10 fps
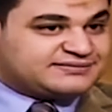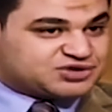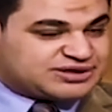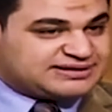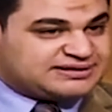
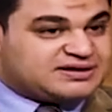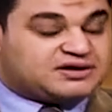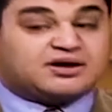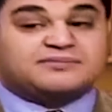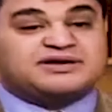مش كده
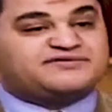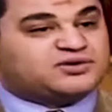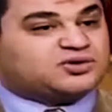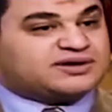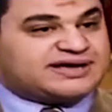رغم ان في
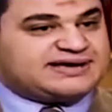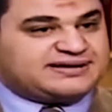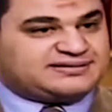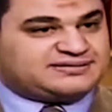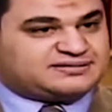القرآن